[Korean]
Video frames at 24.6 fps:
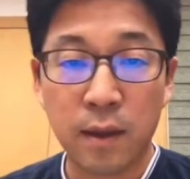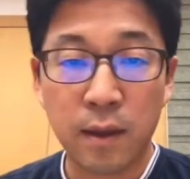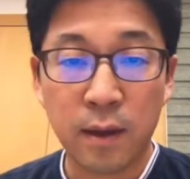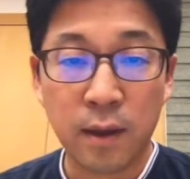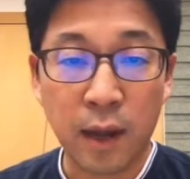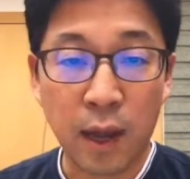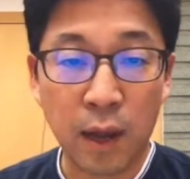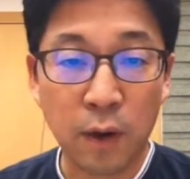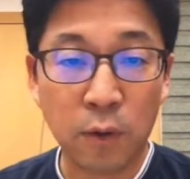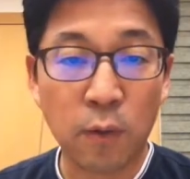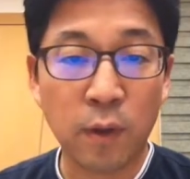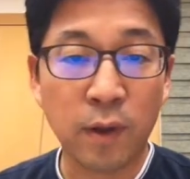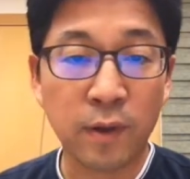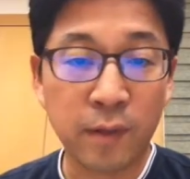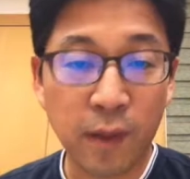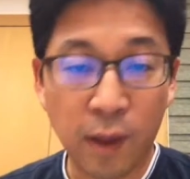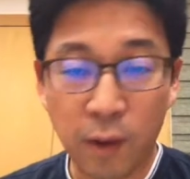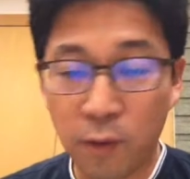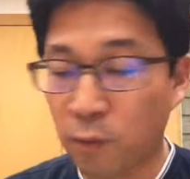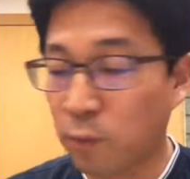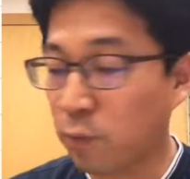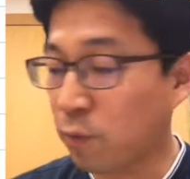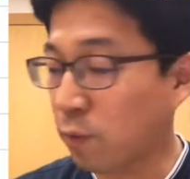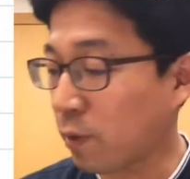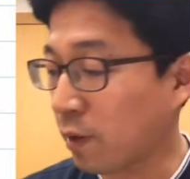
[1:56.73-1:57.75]
가로와
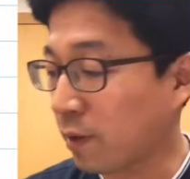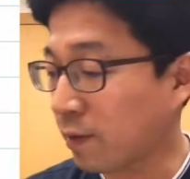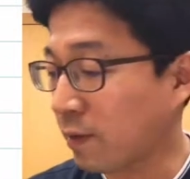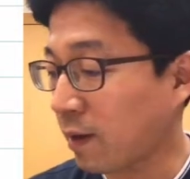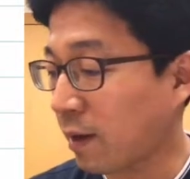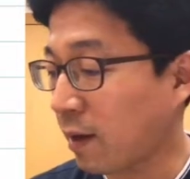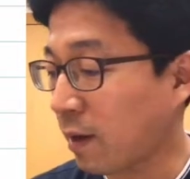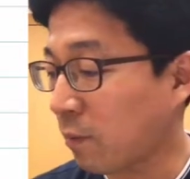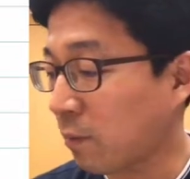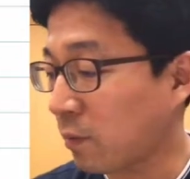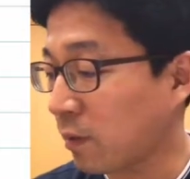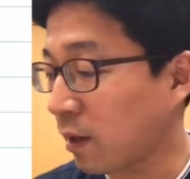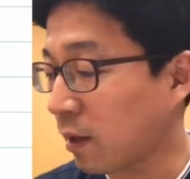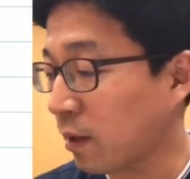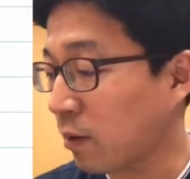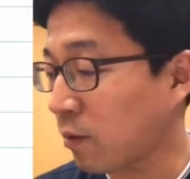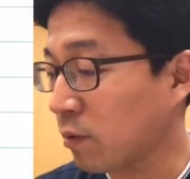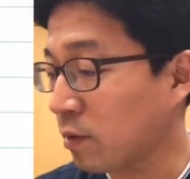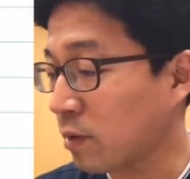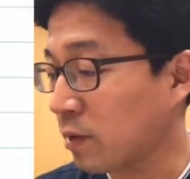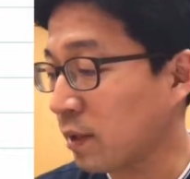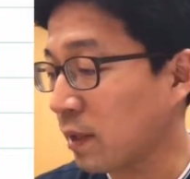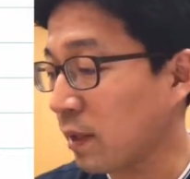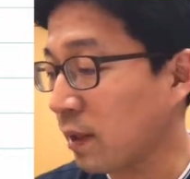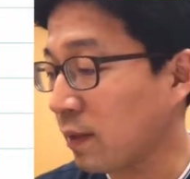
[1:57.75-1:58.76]
세로로 계산하면 될
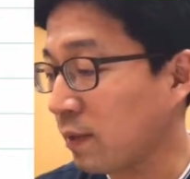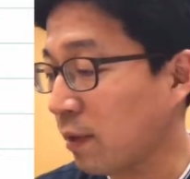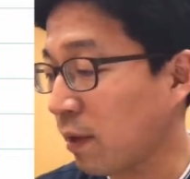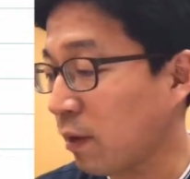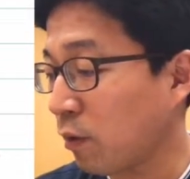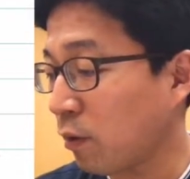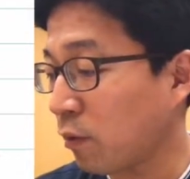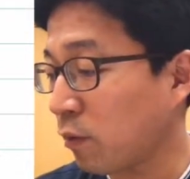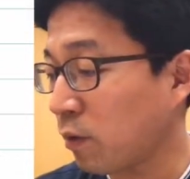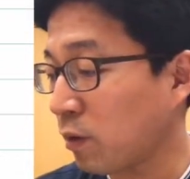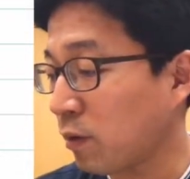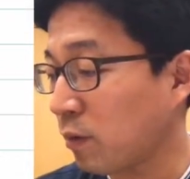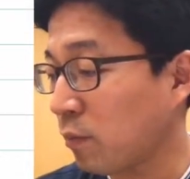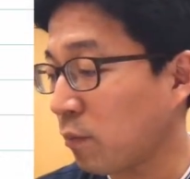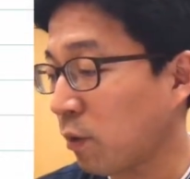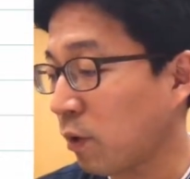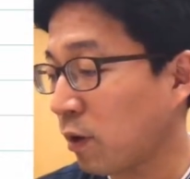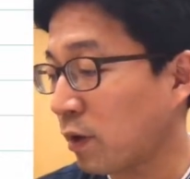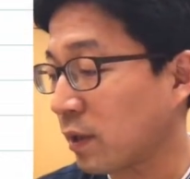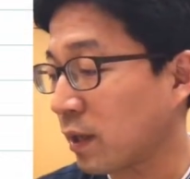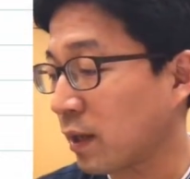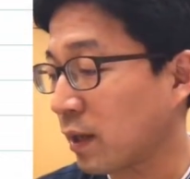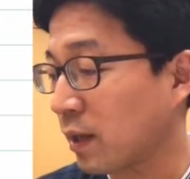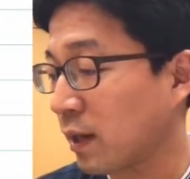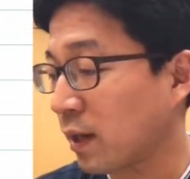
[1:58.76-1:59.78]
것인데 세로는
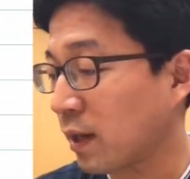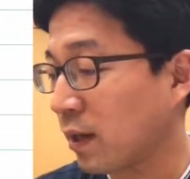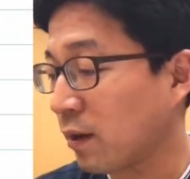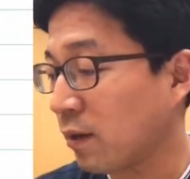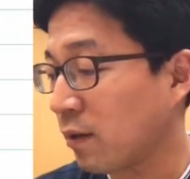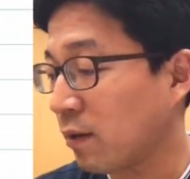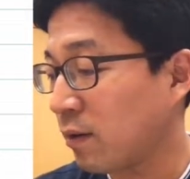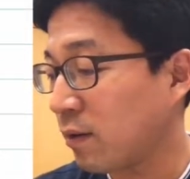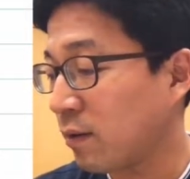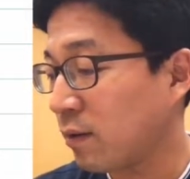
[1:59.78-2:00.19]
뭐가 될까요?